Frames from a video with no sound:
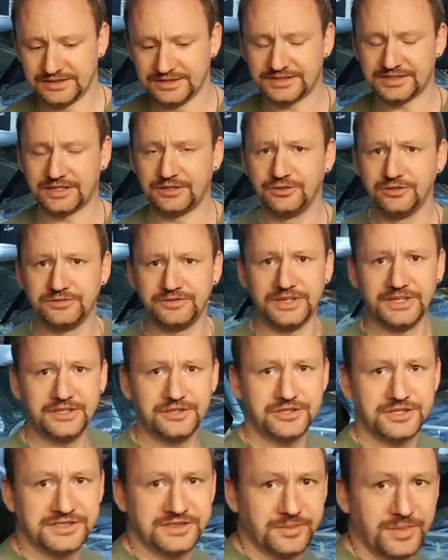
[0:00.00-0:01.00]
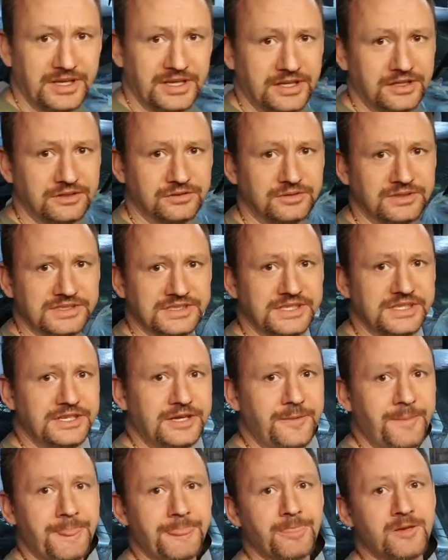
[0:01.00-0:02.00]
das Auto fertig ist. Im Hintergrund sehen
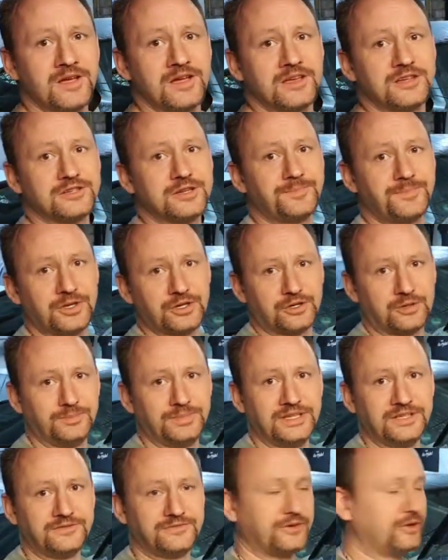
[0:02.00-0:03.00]
wir, ich habe die komplett